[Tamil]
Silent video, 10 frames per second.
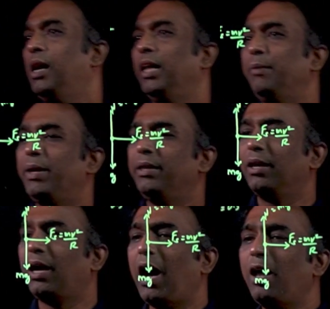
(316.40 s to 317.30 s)
அதே மாதிரி இந்த
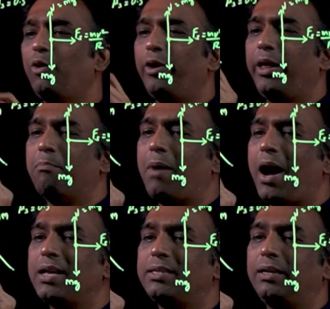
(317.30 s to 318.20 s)
காரினுடைய
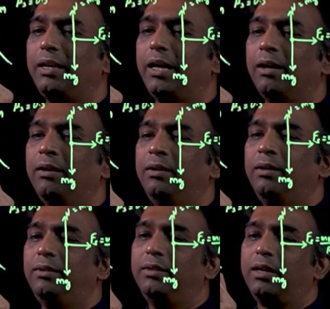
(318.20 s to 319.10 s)
மாஸ் இருக்கு இல்லையா
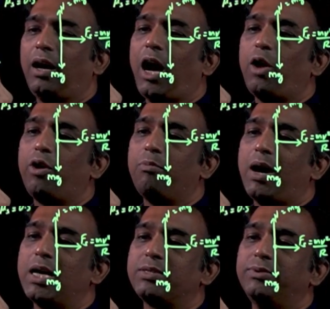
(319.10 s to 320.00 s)
இந்த காரோட
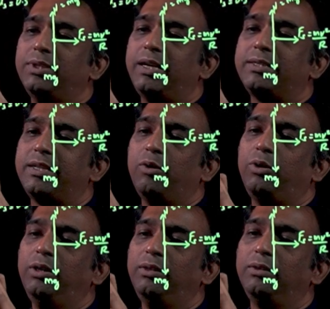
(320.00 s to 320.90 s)
மாஸ் வந்து லெட்ஸே
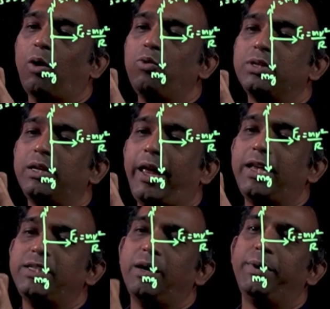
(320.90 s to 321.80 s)
ஒரு தௌசண்ட்
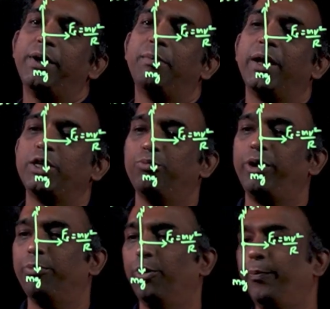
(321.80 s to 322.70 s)
கேஜி அப்படின்ற மாதிரி அசியம்
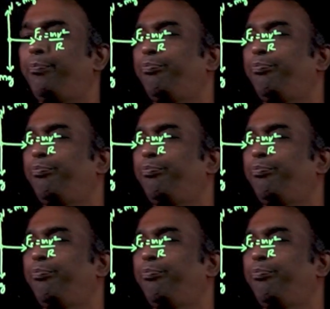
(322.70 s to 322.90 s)
பண்ணிப்போம்